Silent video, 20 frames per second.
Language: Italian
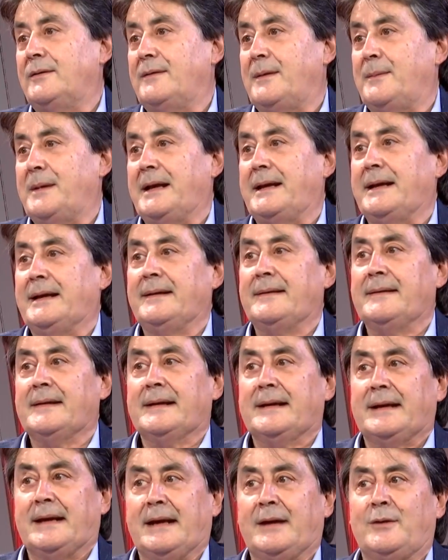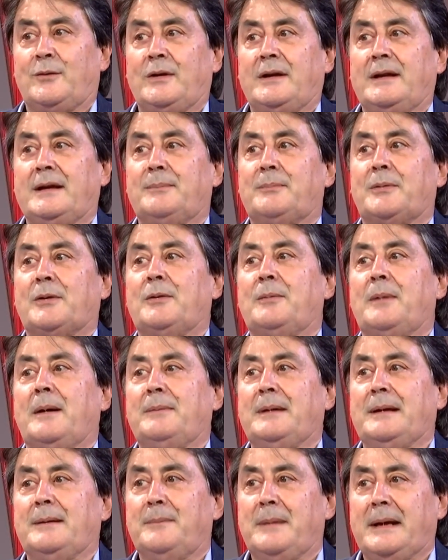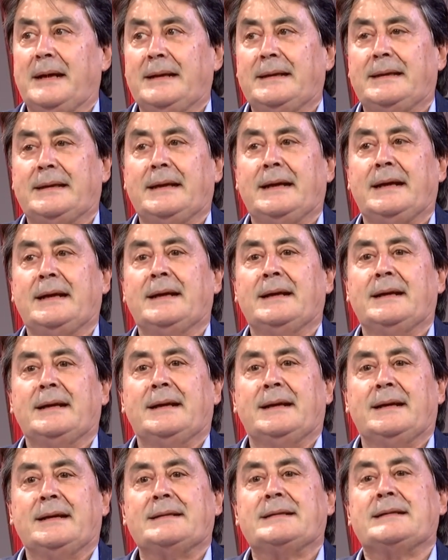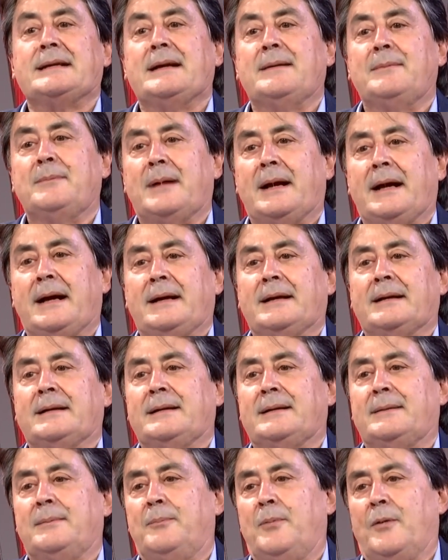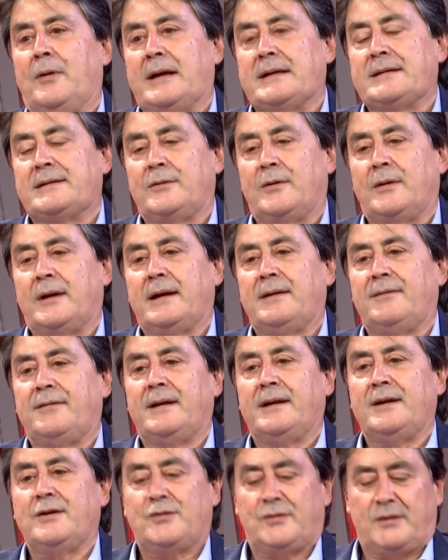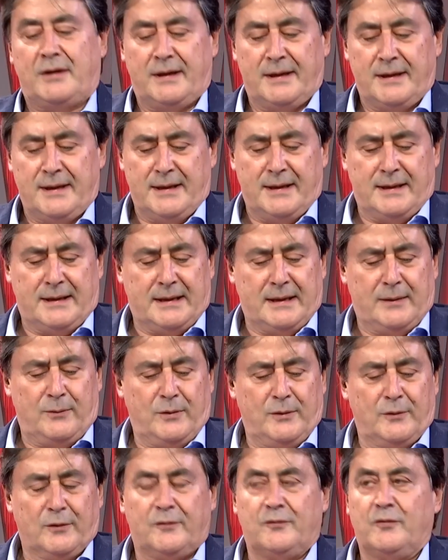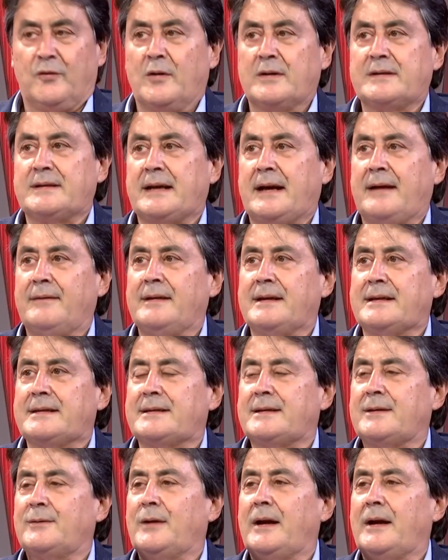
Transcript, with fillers: va bene e quindi probabilmente sembra poi la storia riferisce che Guido Sforza avesse un